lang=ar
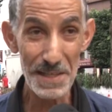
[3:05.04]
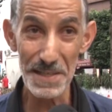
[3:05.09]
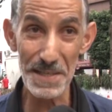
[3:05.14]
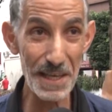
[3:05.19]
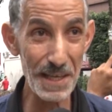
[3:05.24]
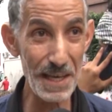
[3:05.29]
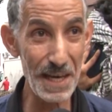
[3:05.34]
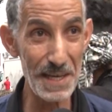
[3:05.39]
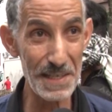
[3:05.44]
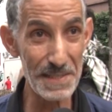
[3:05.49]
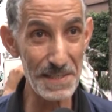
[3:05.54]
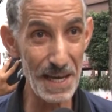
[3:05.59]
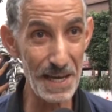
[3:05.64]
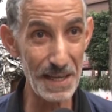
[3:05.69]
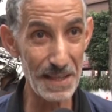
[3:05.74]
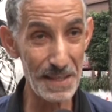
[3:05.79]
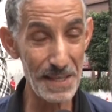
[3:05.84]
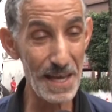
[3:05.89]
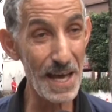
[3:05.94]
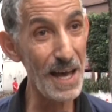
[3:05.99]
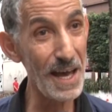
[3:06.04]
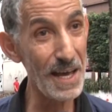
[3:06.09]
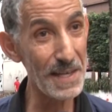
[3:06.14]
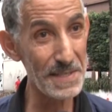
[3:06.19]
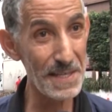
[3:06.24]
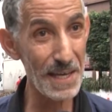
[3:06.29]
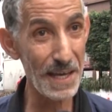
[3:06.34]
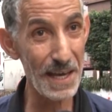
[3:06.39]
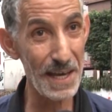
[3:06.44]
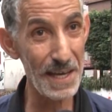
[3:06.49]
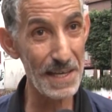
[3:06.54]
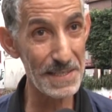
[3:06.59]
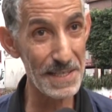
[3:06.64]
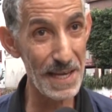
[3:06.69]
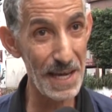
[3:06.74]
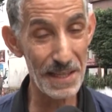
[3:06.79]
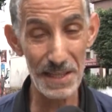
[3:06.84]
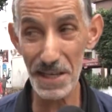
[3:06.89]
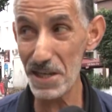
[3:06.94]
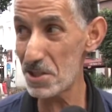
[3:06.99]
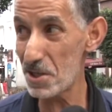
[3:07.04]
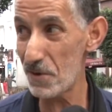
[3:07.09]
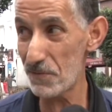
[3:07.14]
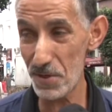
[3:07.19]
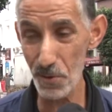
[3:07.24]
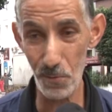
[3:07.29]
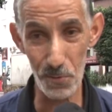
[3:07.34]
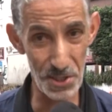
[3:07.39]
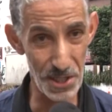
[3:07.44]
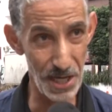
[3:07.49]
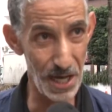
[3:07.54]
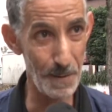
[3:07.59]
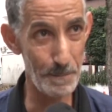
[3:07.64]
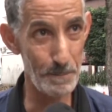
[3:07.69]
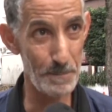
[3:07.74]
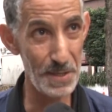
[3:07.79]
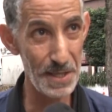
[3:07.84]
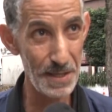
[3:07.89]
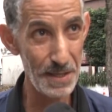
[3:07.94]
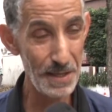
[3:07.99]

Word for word: سي قيس سعيد يا سي قيس سعيد كان شفتي الوجه ربي